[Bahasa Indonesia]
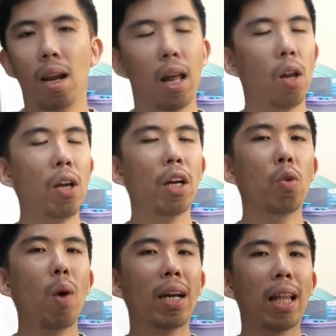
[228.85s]
lalu yang
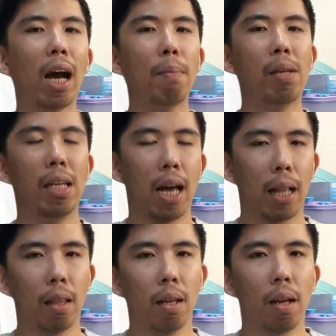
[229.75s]
kedua kita akan
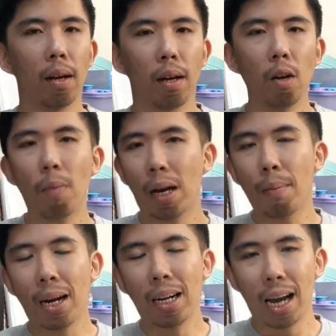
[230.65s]
melihat, lalu
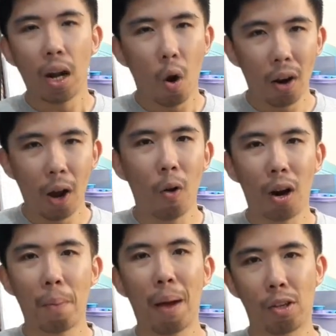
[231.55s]
bagaimana dengan
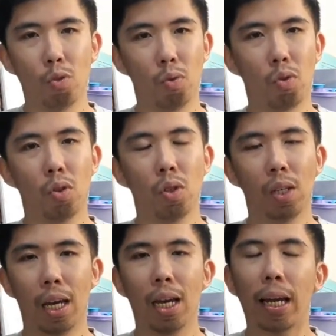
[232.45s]
orang-orang Majus
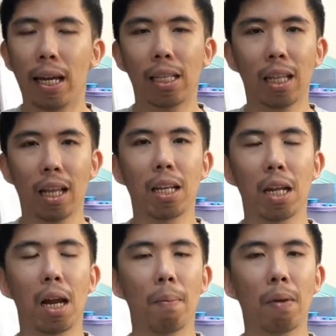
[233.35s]
ya, yang dicatat di
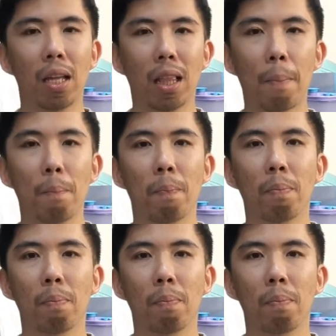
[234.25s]
dalam kitab